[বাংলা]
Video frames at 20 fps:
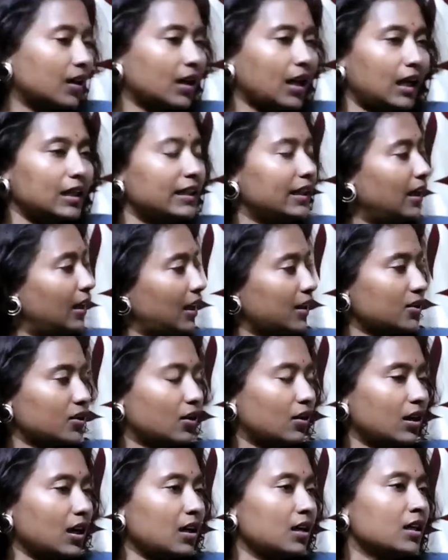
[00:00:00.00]
গালিগালাজ
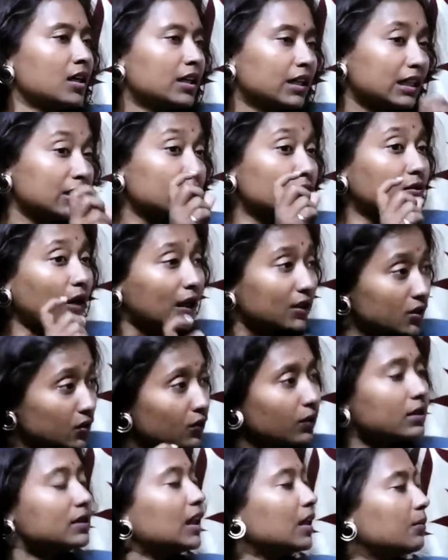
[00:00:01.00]
করা কিন্তু
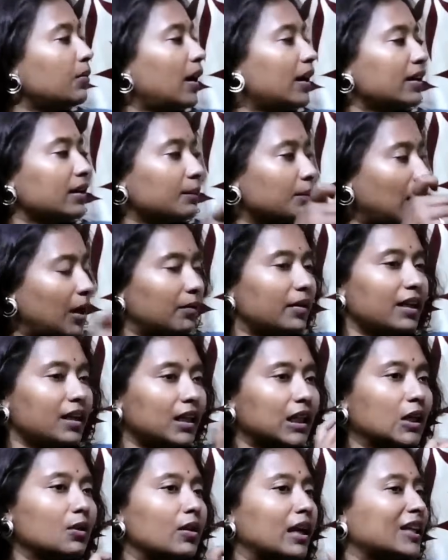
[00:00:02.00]
রাজনৈতিক ভাবে
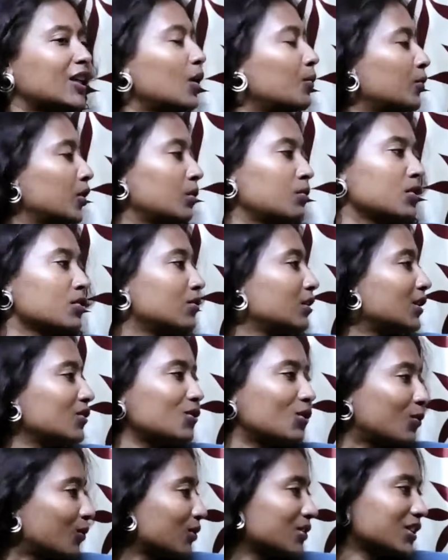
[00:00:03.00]
এরা কেউ একে অপরের বিরুদ্ধে
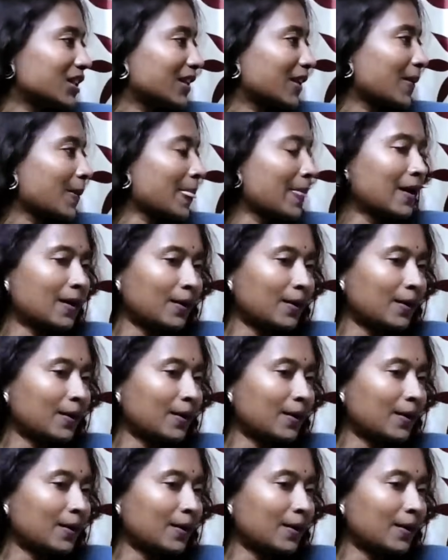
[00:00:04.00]
কিছু করছে না